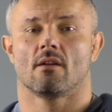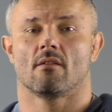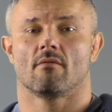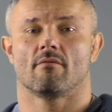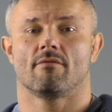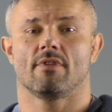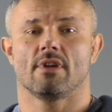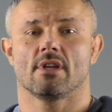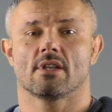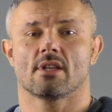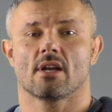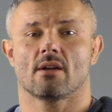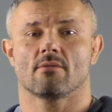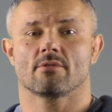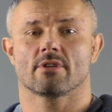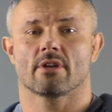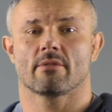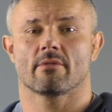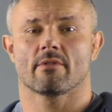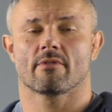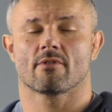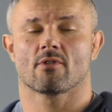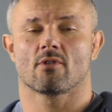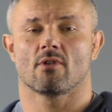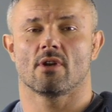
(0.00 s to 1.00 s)
Witam
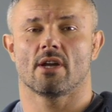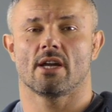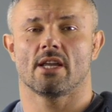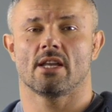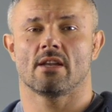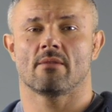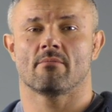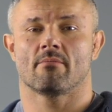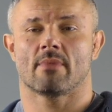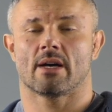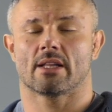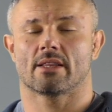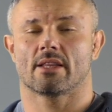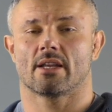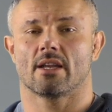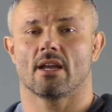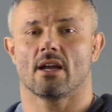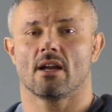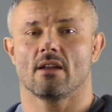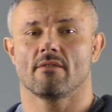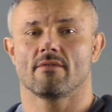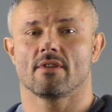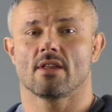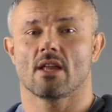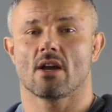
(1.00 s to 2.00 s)
Ciebie w kolejnym
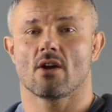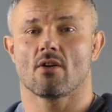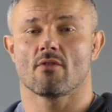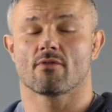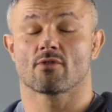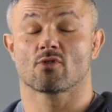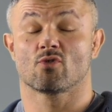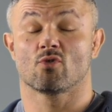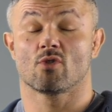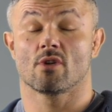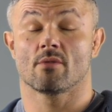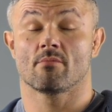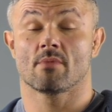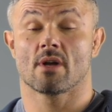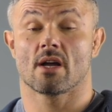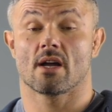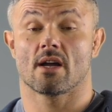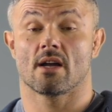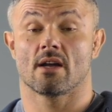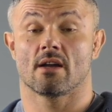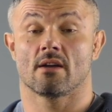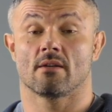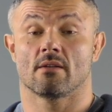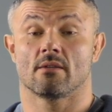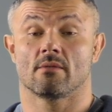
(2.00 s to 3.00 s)
materiale wideo, w którym
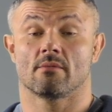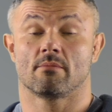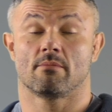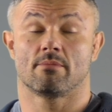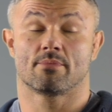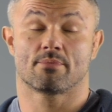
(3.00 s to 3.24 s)
e,